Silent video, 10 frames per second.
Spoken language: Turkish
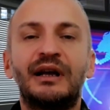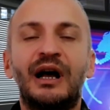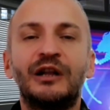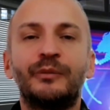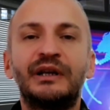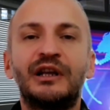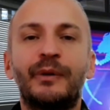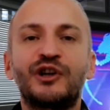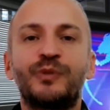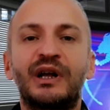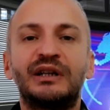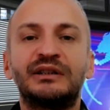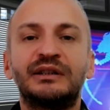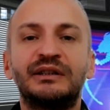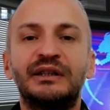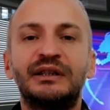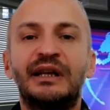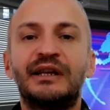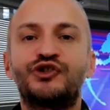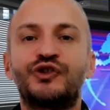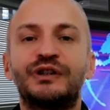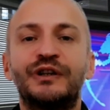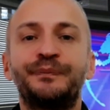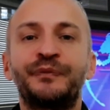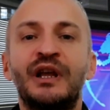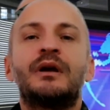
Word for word: Almanya Başbakanı'nı eleştirdi.